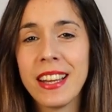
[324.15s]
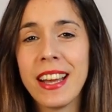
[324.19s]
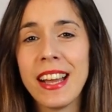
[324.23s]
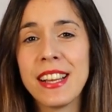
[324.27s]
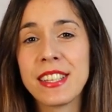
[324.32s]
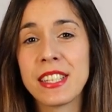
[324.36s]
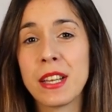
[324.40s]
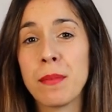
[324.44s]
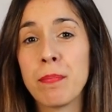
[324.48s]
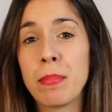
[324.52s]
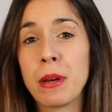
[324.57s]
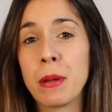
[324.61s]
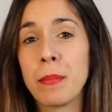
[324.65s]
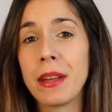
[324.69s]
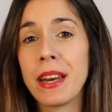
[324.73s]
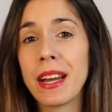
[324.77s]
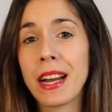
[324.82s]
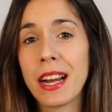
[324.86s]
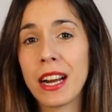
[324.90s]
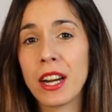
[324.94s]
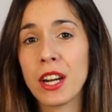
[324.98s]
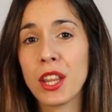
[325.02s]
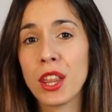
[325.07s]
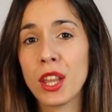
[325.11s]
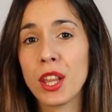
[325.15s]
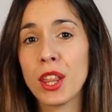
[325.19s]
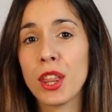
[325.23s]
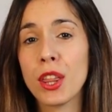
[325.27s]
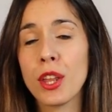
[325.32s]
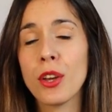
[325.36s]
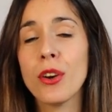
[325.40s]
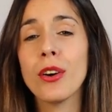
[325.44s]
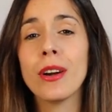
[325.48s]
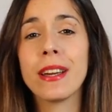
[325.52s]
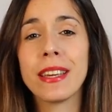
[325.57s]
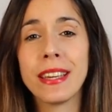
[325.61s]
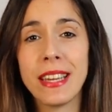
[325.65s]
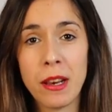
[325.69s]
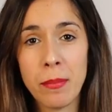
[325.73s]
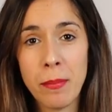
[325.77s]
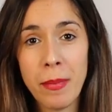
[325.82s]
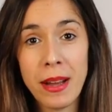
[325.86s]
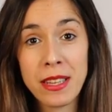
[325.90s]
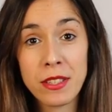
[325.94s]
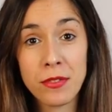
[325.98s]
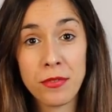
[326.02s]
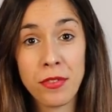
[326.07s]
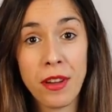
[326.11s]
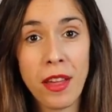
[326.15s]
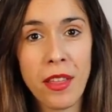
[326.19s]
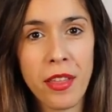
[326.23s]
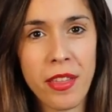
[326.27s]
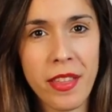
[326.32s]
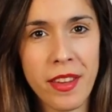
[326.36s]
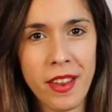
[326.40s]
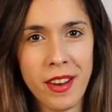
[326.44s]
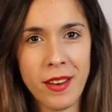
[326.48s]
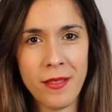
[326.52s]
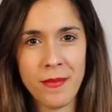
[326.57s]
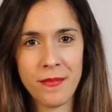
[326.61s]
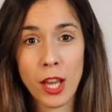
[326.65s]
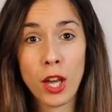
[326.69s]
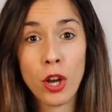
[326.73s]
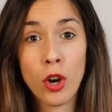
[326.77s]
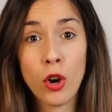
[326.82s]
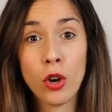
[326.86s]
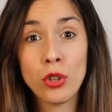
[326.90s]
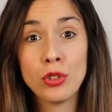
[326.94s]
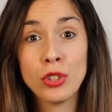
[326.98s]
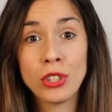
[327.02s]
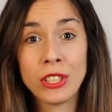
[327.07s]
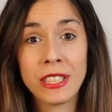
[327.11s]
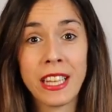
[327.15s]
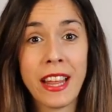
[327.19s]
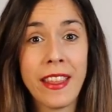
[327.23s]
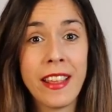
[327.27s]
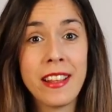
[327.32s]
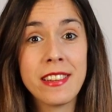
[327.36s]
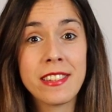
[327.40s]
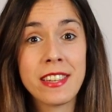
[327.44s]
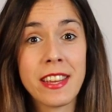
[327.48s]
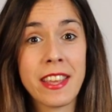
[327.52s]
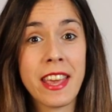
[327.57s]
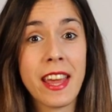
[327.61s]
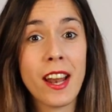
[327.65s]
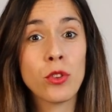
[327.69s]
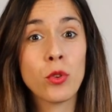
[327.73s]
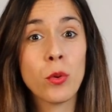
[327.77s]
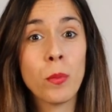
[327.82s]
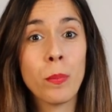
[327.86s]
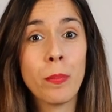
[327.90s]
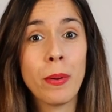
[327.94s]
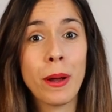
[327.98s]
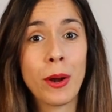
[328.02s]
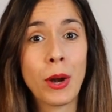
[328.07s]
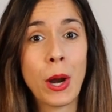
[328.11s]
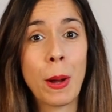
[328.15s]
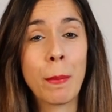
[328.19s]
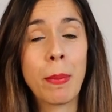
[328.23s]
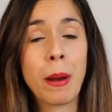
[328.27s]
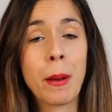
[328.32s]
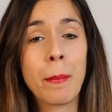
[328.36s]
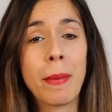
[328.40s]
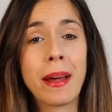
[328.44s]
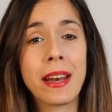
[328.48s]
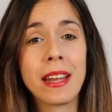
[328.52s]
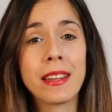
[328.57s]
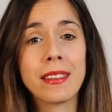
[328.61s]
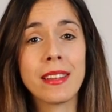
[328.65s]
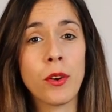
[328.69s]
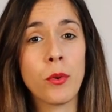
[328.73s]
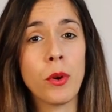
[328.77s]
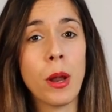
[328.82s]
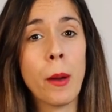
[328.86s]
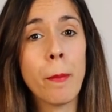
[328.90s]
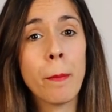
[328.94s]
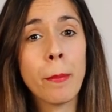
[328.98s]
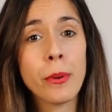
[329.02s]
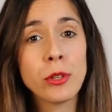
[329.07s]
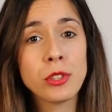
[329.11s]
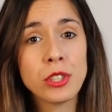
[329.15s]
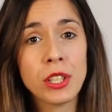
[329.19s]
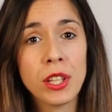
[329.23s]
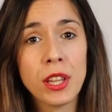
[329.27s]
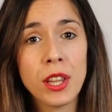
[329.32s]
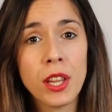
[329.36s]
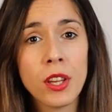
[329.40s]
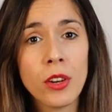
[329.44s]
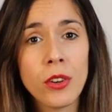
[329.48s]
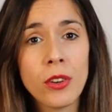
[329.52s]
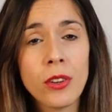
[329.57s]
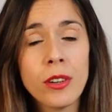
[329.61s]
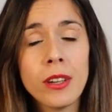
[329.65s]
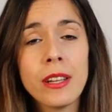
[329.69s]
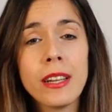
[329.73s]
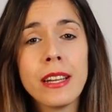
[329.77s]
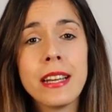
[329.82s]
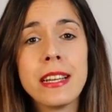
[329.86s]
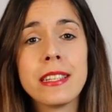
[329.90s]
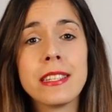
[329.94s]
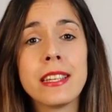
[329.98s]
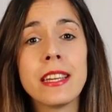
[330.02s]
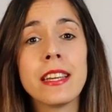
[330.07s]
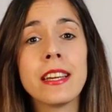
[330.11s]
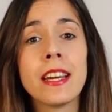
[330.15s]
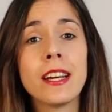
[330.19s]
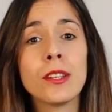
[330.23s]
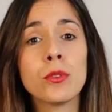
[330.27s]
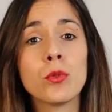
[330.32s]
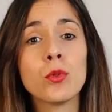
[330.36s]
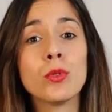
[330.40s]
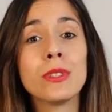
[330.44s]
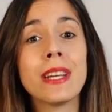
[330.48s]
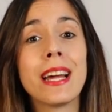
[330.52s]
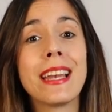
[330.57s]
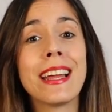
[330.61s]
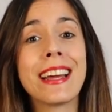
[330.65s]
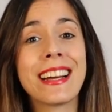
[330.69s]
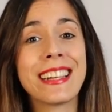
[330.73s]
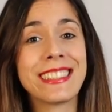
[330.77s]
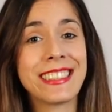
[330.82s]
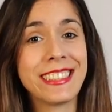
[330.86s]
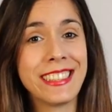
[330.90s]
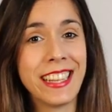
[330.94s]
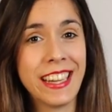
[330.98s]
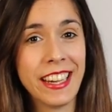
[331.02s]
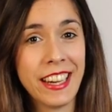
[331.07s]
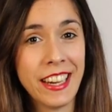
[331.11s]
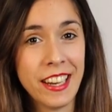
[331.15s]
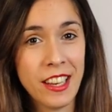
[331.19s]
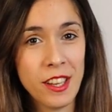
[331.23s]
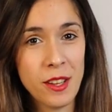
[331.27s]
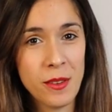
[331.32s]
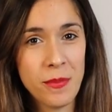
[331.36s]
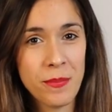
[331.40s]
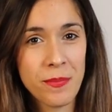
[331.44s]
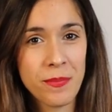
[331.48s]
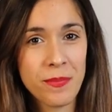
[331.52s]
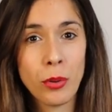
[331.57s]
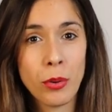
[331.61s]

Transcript: Es el primer ejercicio y el más fácil, que consta de enseñar a tu perro a permanecer en una posición sin que tú te alejes de él.